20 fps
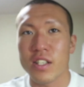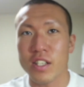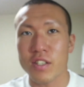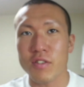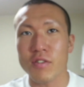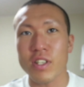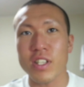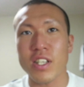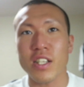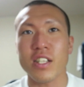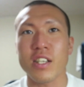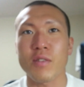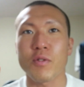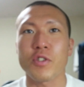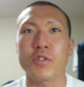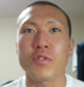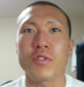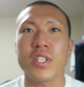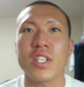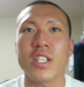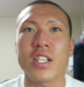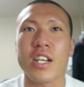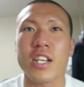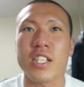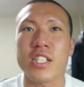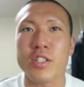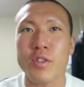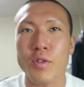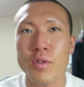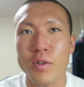で、そうなってきたらもう正直なん
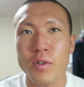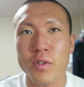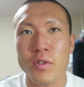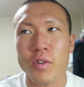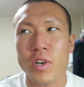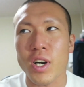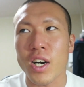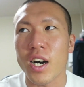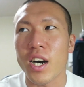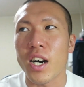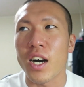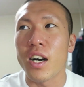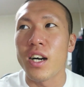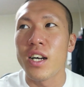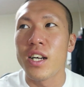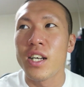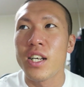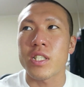かしころうとか、